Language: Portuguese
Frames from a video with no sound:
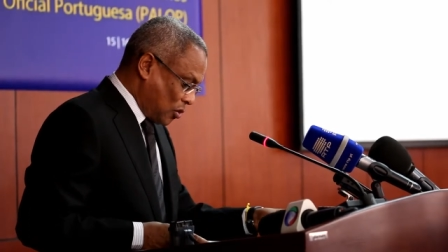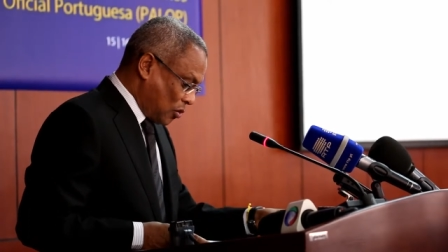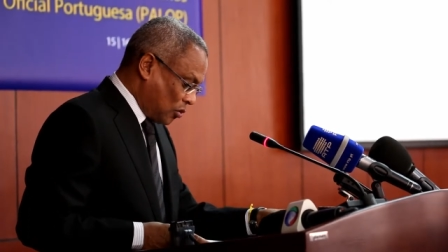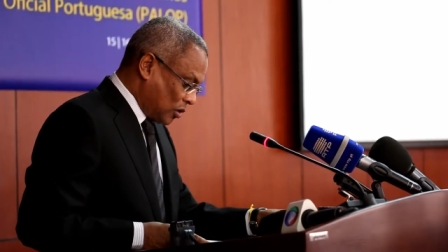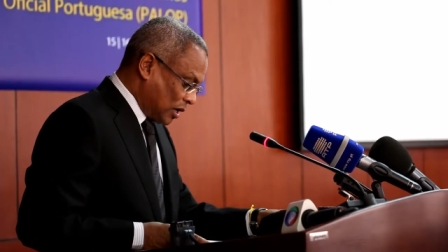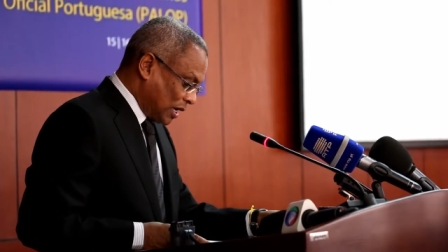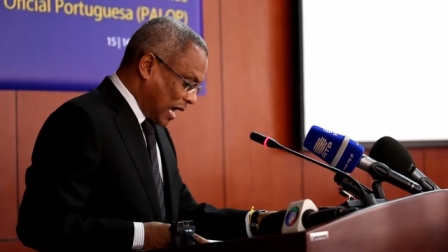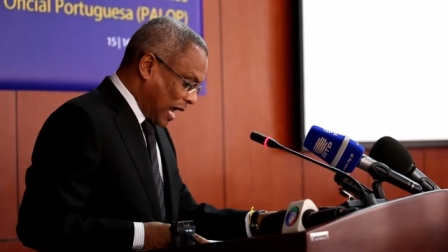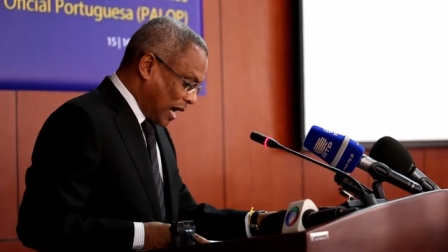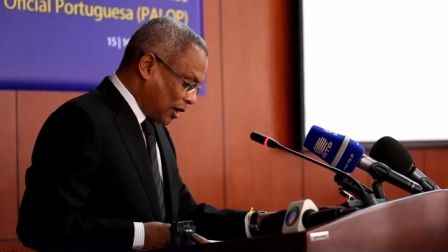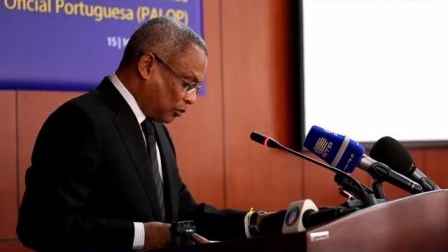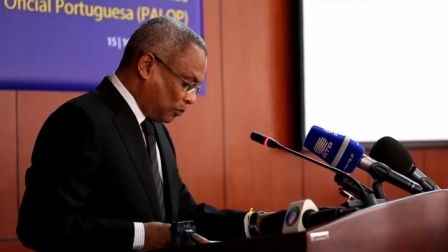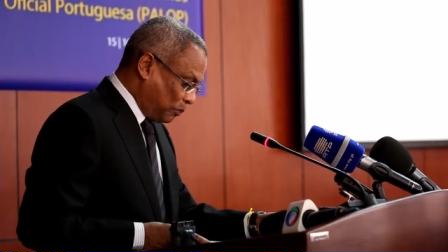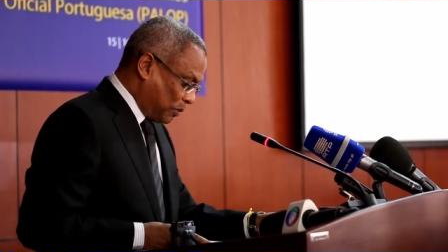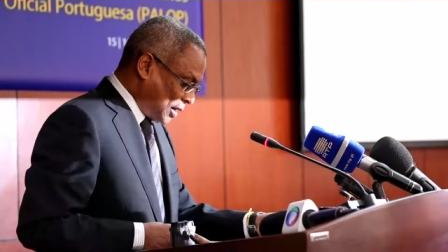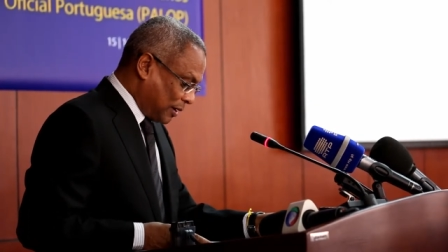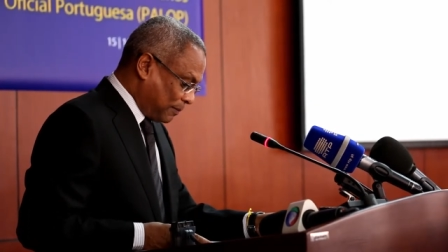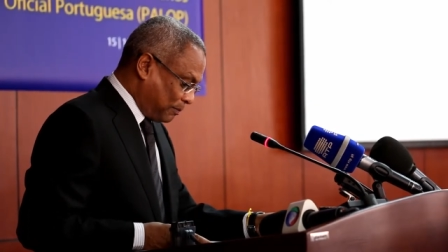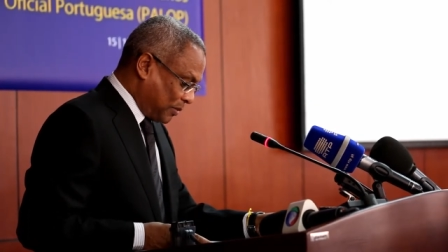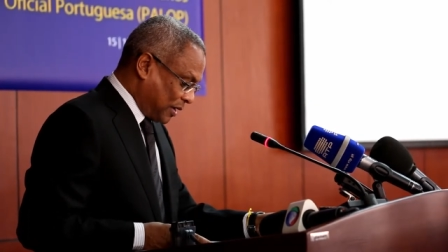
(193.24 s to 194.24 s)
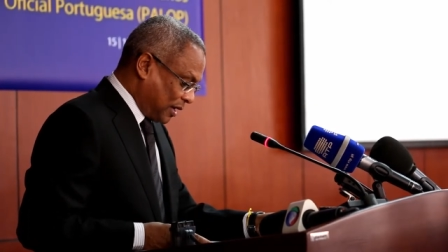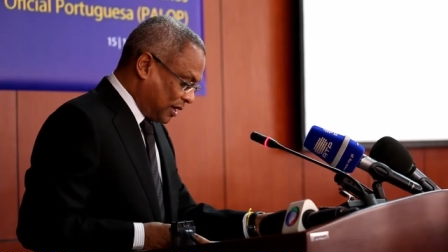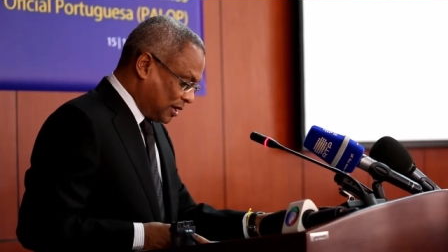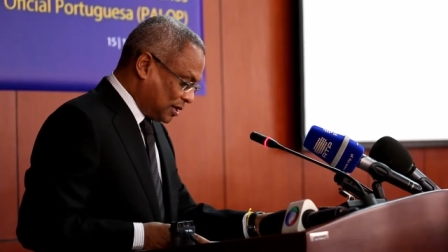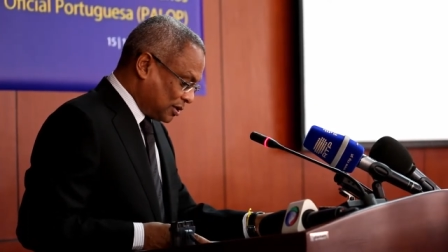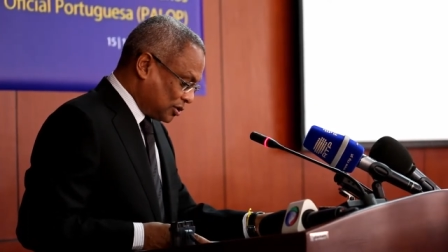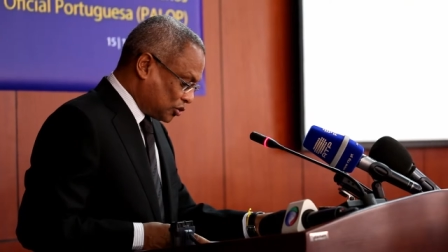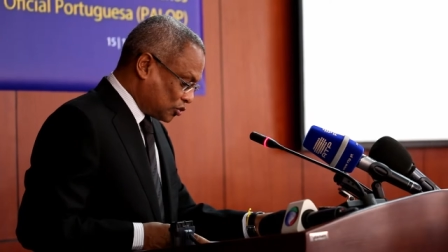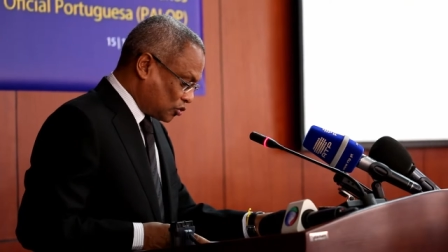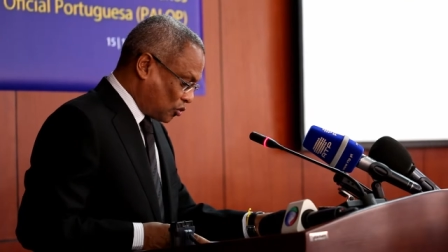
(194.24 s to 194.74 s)
olhando para
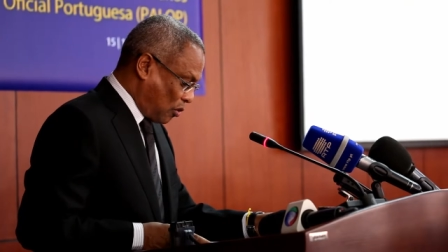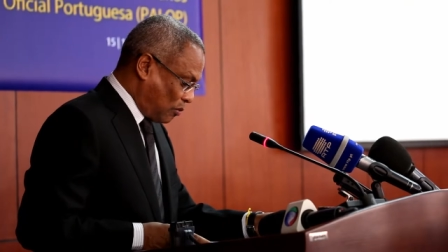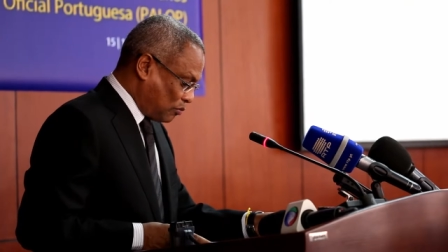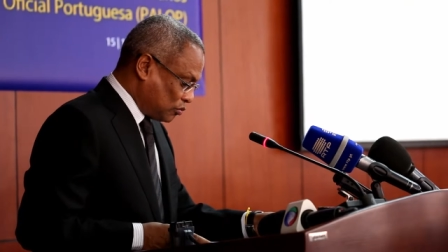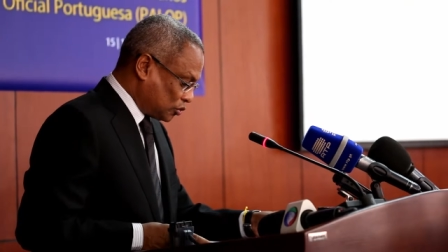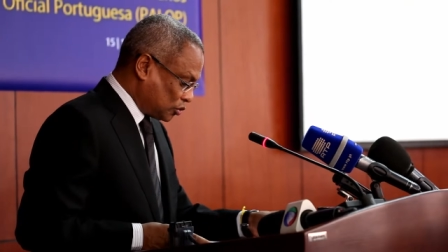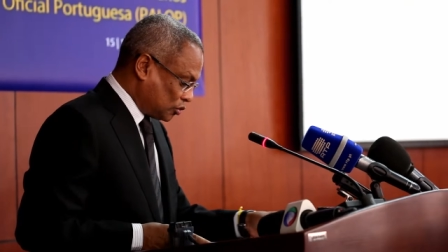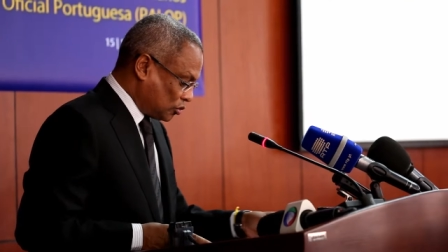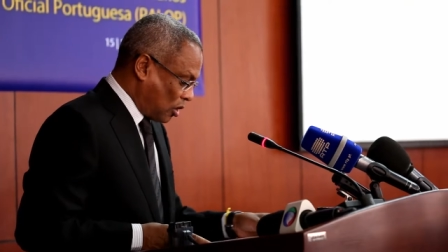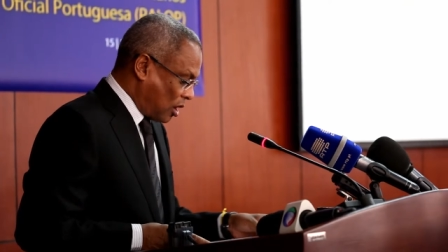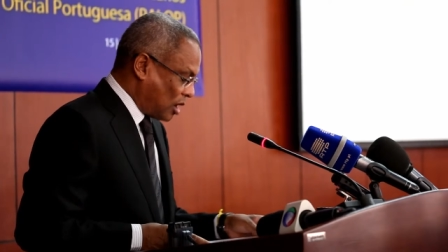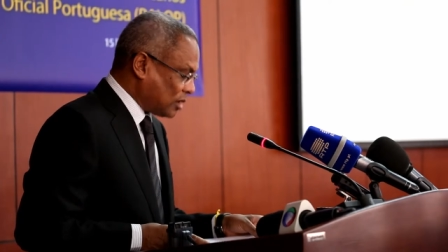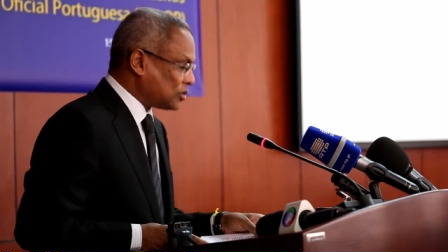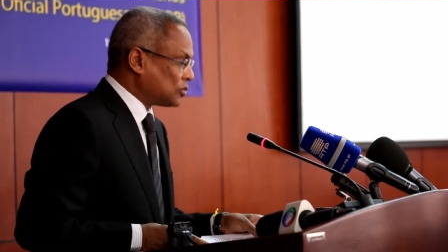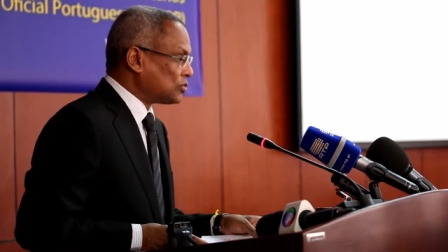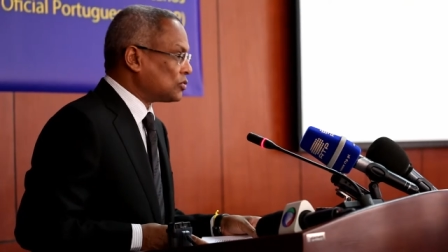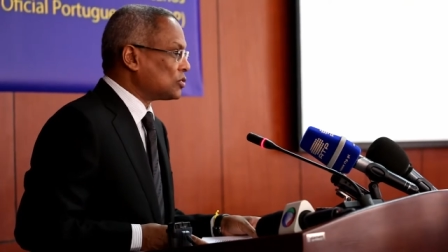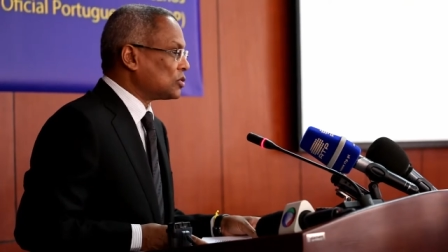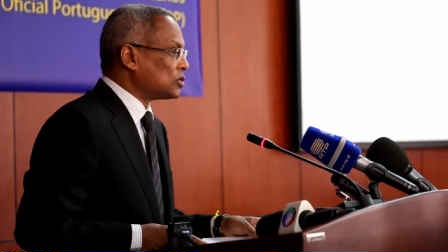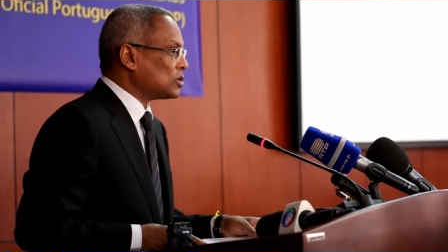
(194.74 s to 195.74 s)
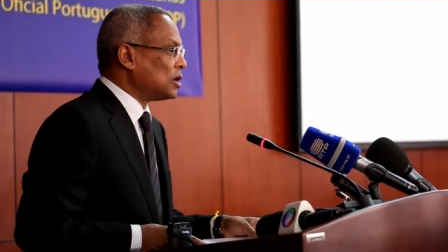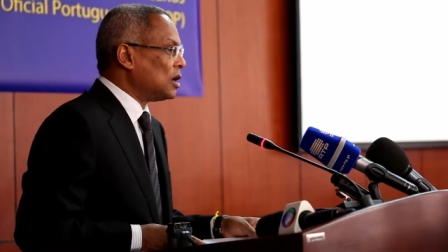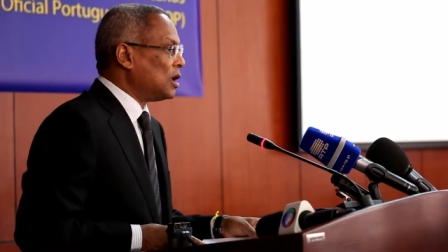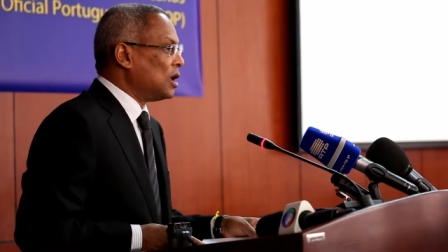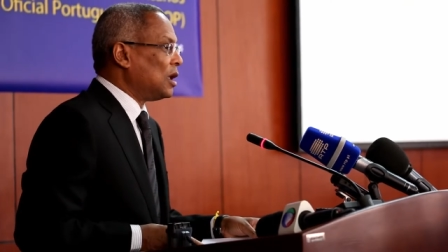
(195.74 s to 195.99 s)
países como os nossos